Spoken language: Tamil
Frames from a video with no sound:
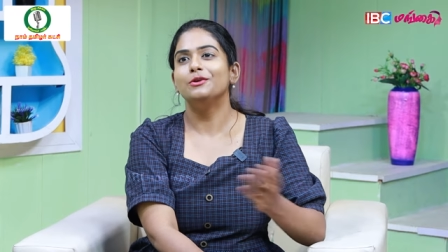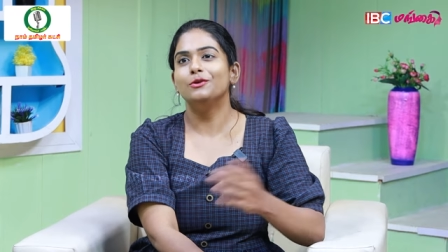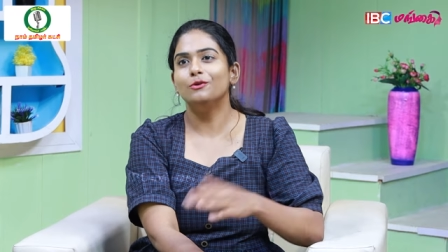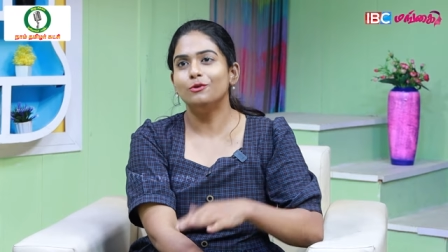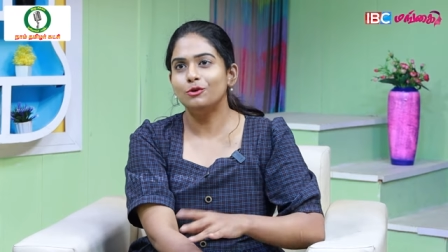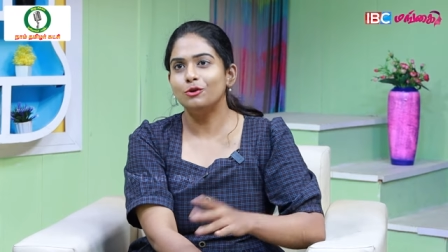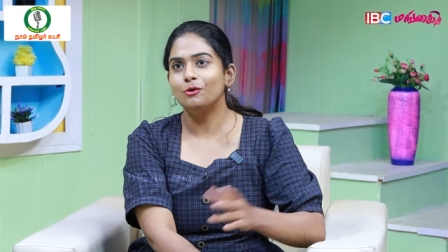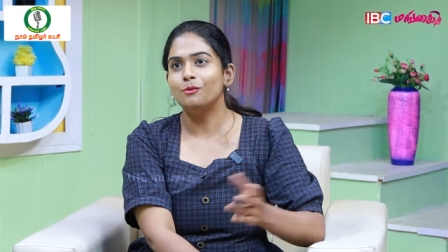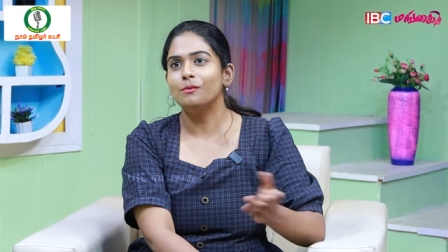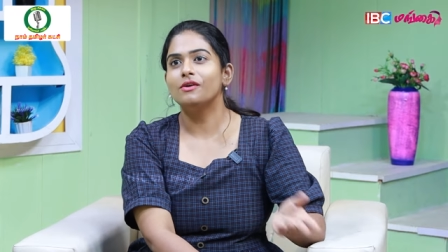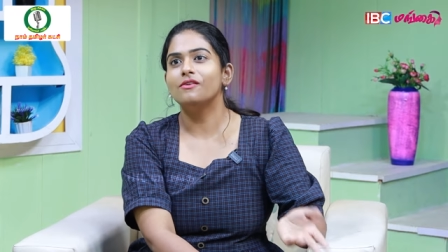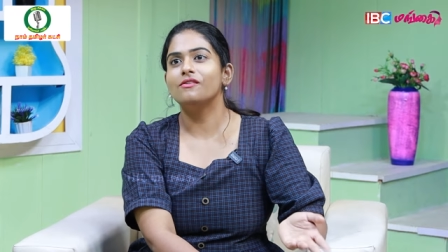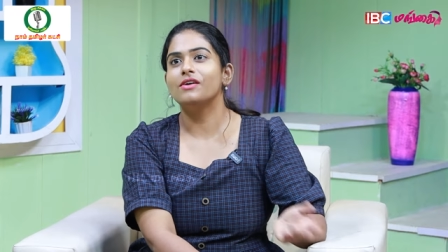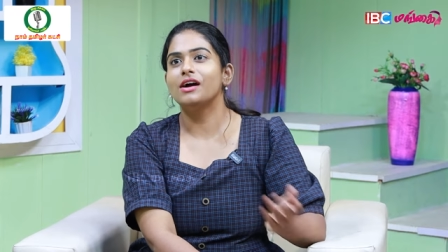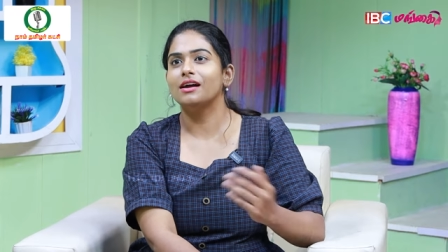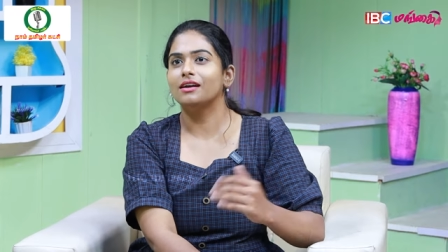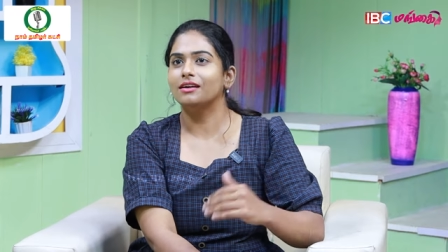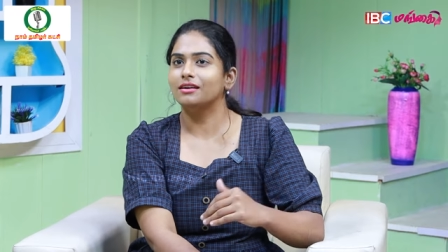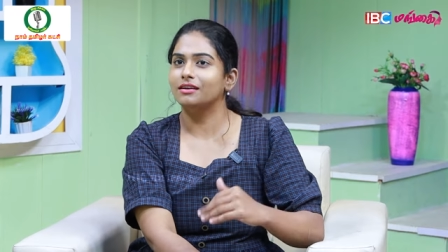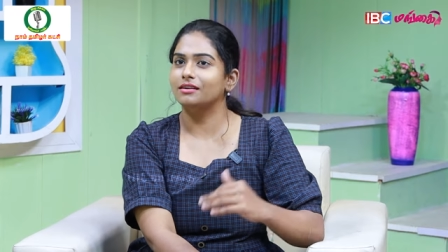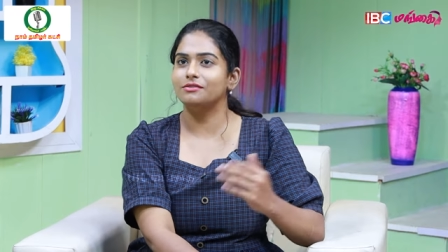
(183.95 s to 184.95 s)
யூடியூப்க்கு
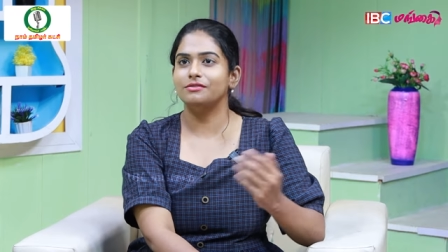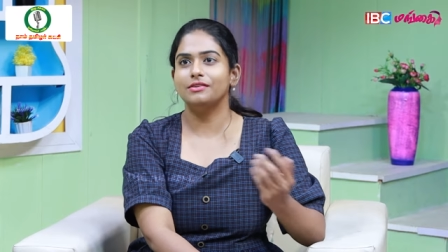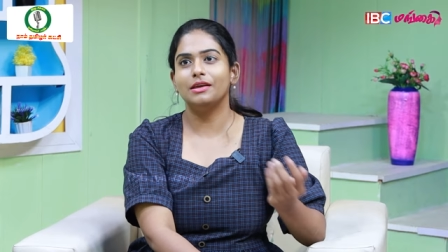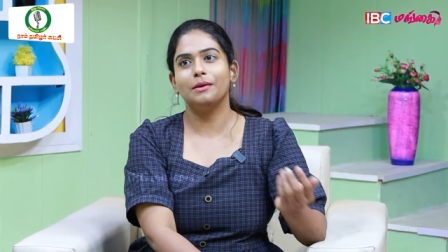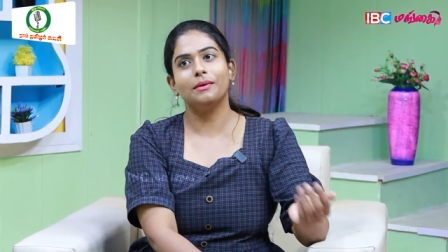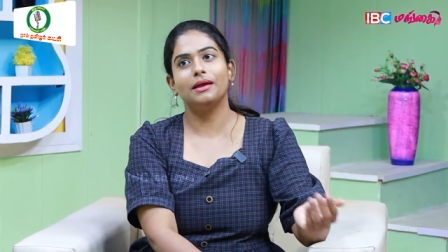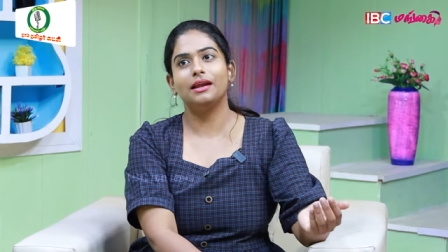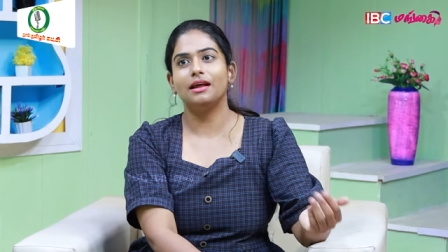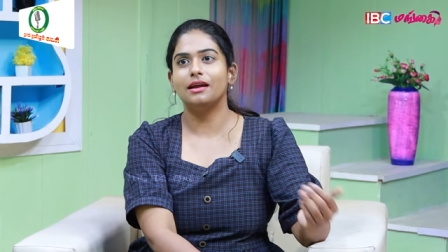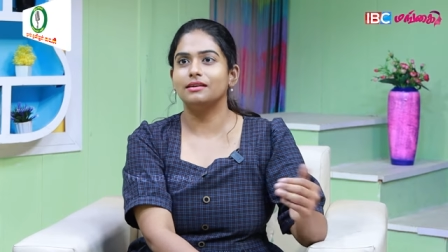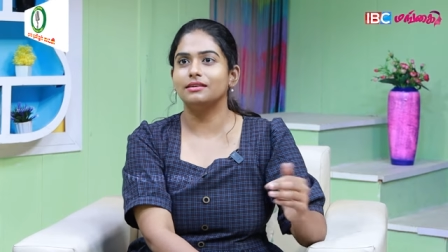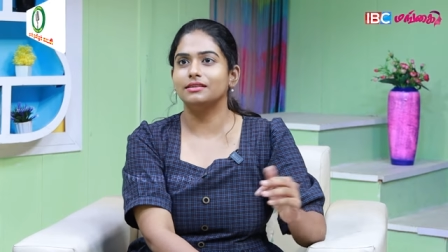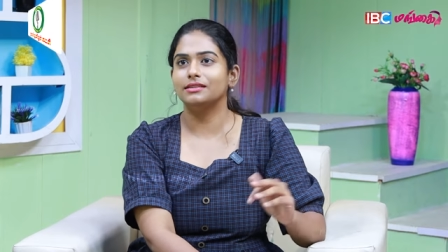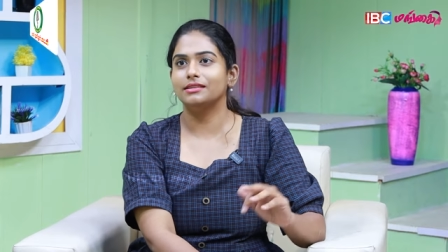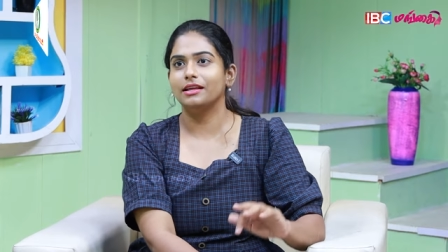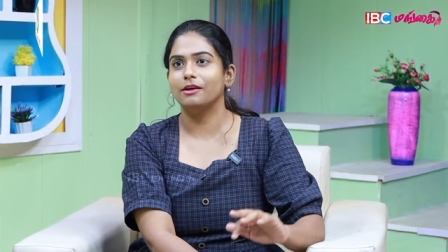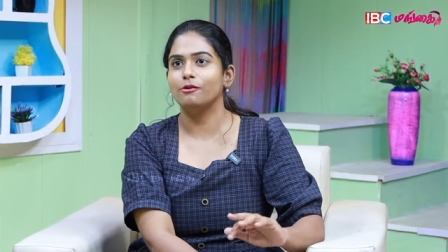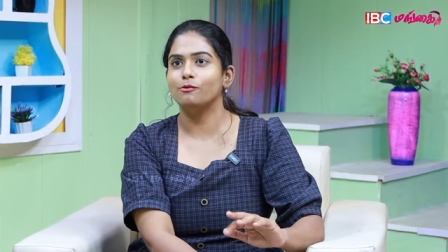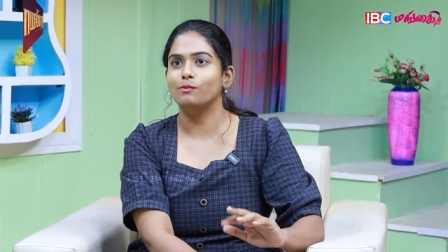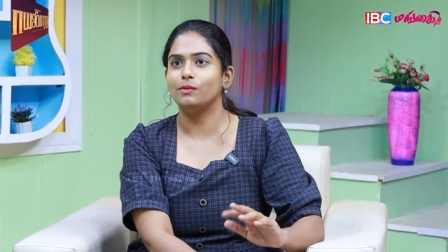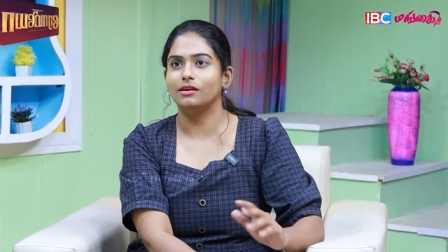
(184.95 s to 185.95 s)
வாங்க ஃபீமேல்
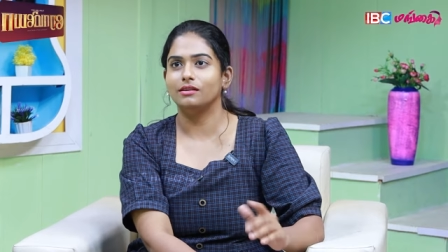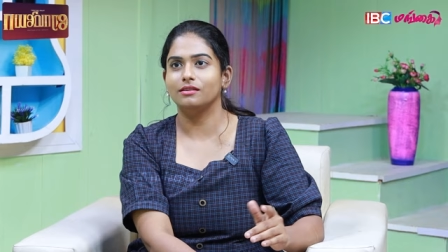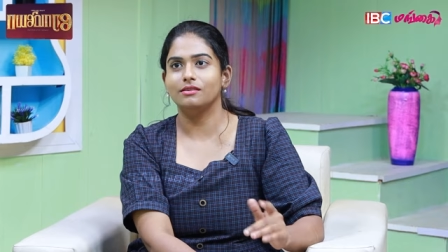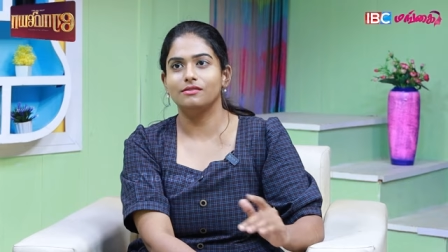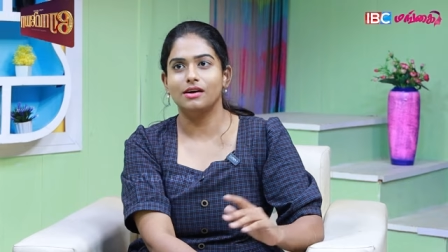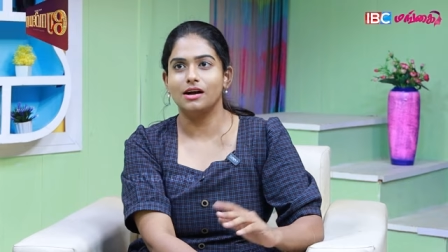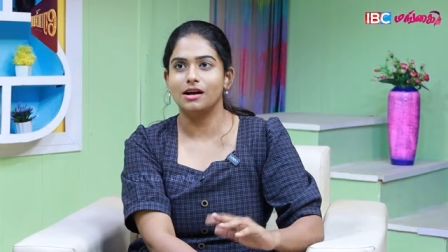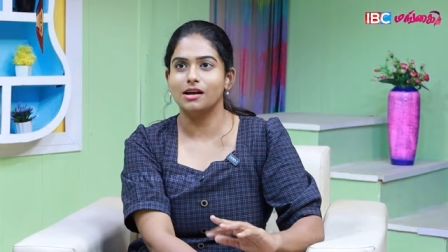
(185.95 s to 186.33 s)
ஆர்டிஸ்ட் தேவைப்படுது